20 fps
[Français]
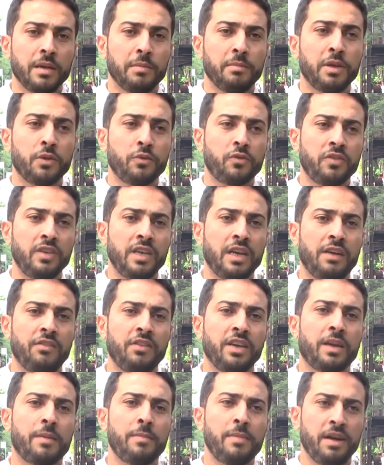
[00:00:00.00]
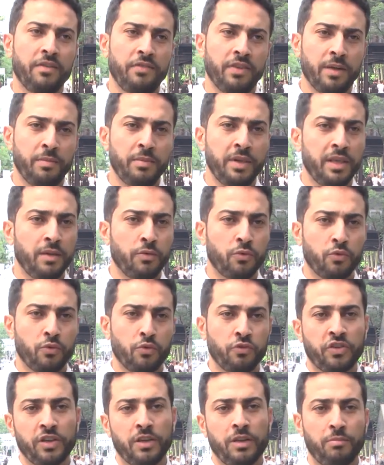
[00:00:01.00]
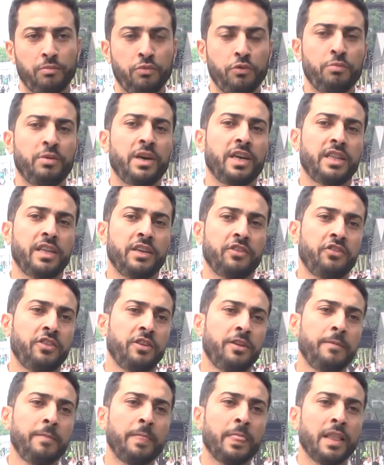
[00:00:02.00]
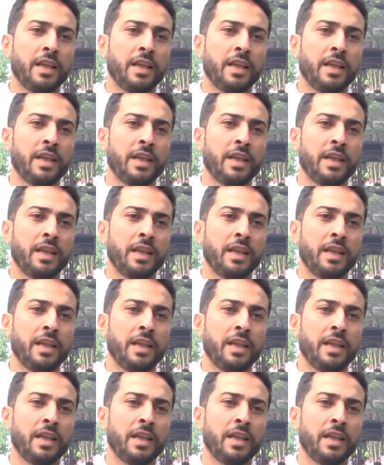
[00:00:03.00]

mais aussi avec ma famille où j'ai pu partager